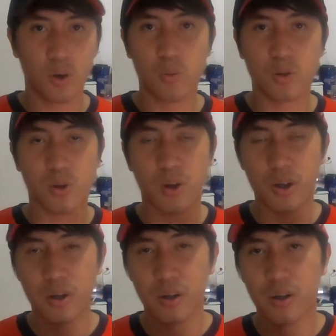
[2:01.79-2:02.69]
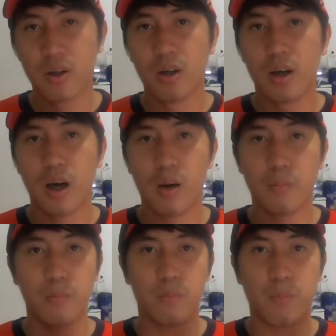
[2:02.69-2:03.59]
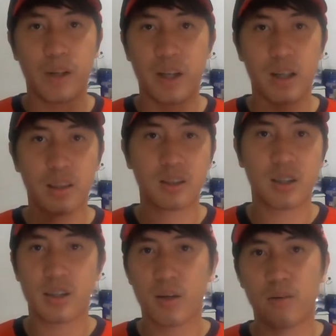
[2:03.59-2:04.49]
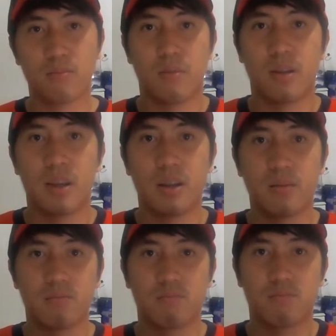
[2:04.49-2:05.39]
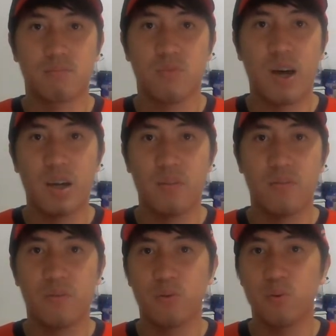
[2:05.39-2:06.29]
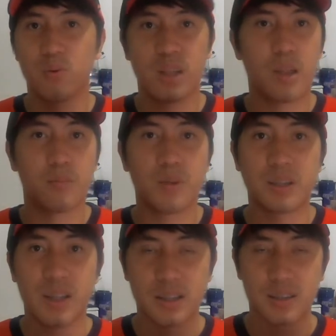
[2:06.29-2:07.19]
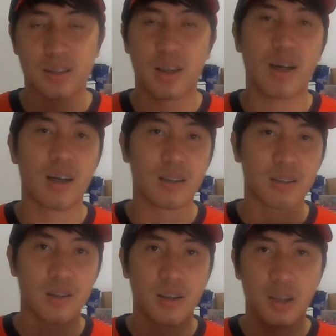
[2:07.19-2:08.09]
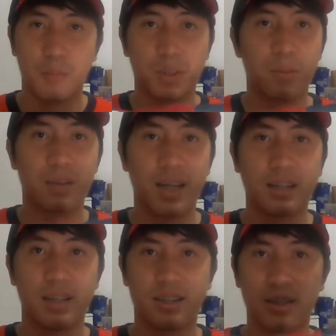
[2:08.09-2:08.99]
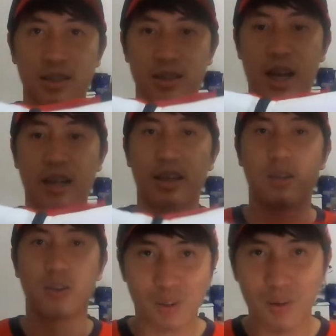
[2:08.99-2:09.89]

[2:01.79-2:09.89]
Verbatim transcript: Globe Store, uh, inalat lang sila ng, I think, 5 to 10 pieces ng iba't ibang sizes ng jacket na to.